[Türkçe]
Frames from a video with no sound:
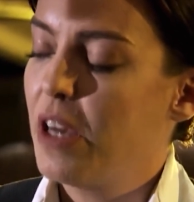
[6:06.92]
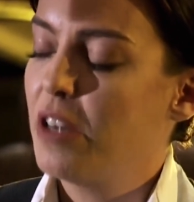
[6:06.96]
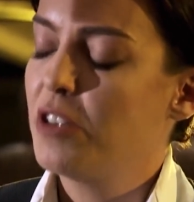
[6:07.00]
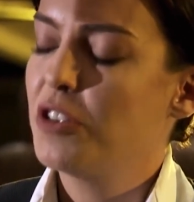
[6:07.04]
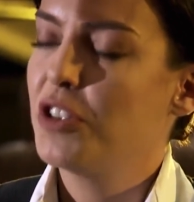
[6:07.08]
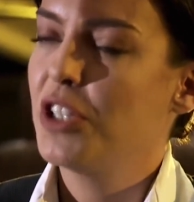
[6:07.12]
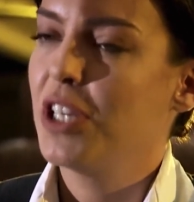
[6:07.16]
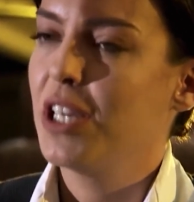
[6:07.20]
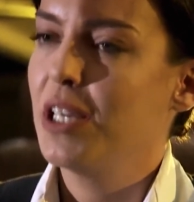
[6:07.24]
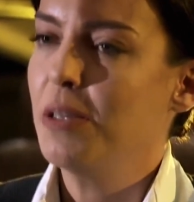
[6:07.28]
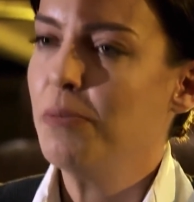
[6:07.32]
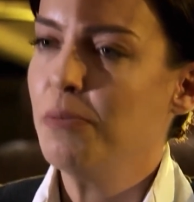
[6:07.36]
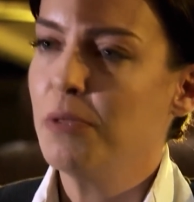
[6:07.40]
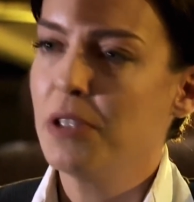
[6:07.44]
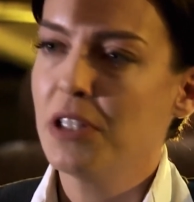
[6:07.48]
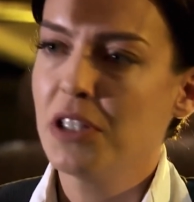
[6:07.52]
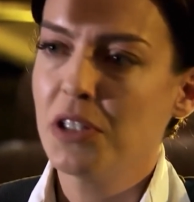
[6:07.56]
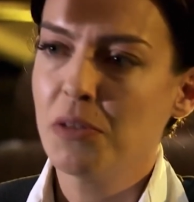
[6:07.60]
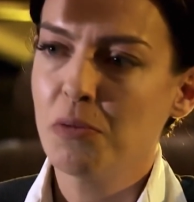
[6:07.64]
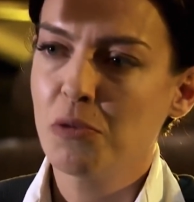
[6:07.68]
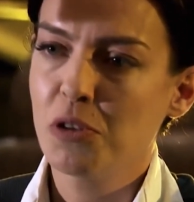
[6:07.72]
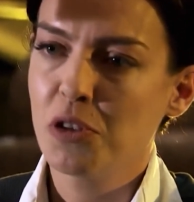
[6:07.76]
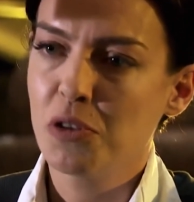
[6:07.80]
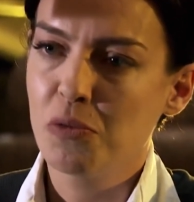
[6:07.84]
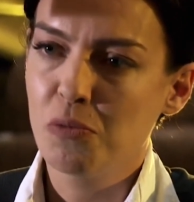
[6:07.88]
Acayip
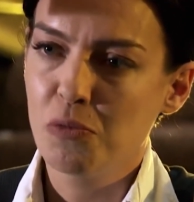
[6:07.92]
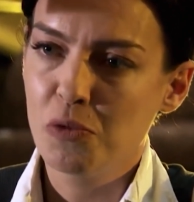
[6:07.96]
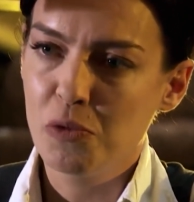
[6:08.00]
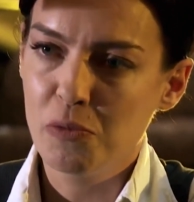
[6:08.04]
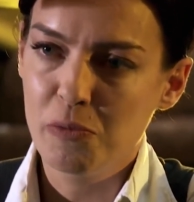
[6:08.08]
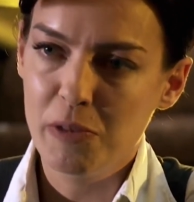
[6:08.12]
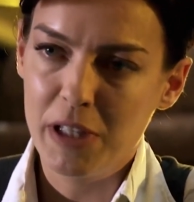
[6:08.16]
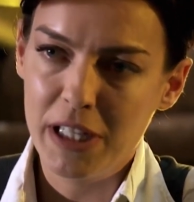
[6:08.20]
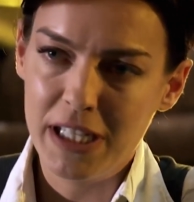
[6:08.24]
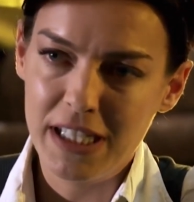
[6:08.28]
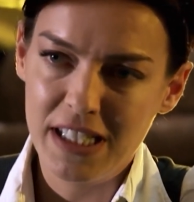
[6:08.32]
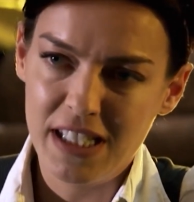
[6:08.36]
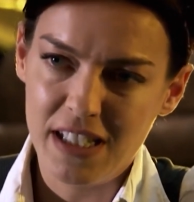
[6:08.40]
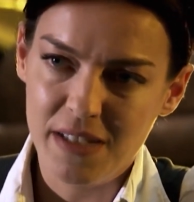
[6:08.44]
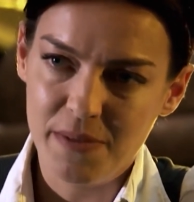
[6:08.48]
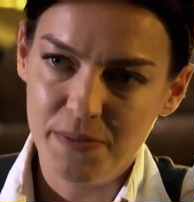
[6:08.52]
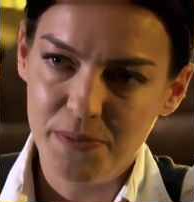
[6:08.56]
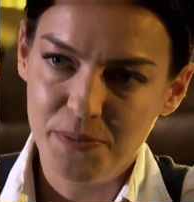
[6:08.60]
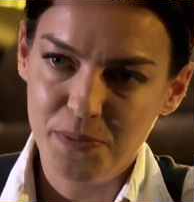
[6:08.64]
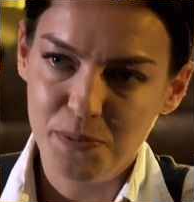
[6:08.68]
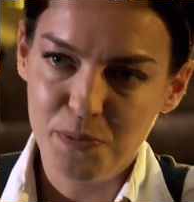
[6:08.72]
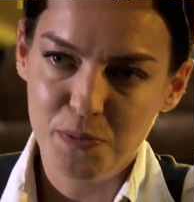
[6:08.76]
alışmışım bu merete.